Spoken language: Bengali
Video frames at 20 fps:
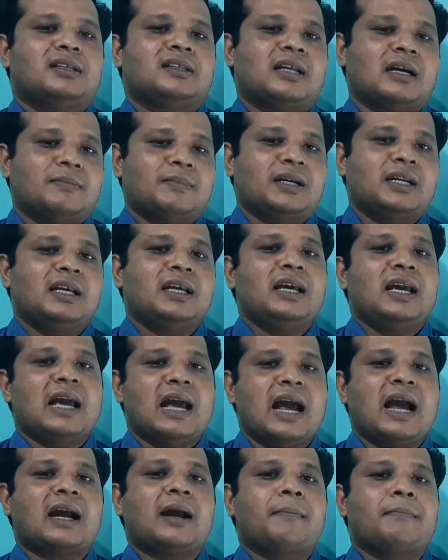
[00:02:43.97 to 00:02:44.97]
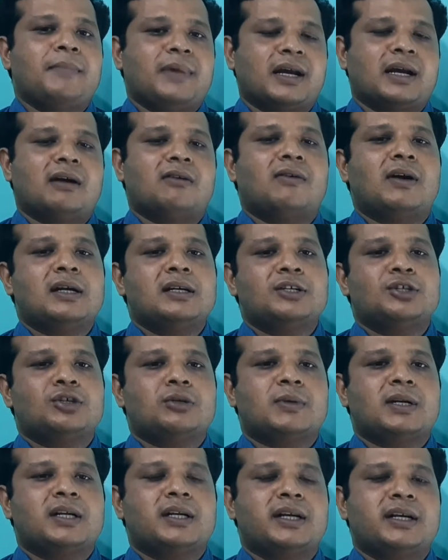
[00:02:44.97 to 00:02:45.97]
তার মানে এক মেগাওয়াট
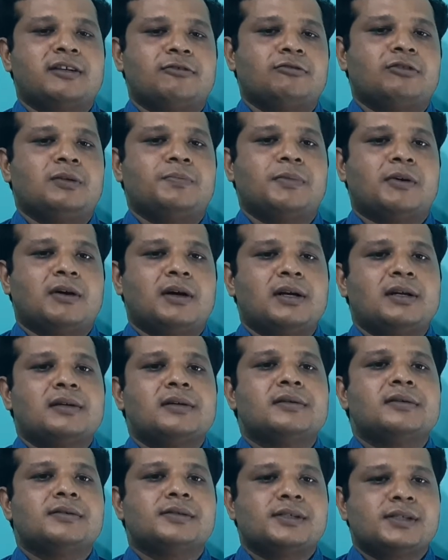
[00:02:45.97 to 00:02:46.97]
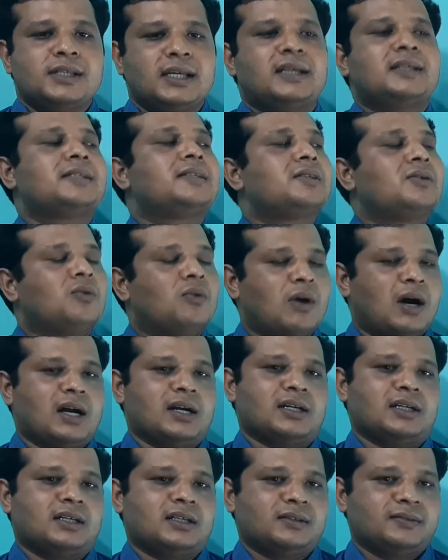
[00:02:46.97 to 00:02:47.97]
সমান টেন টু দি পাওয়ার সিক্স ওয়াট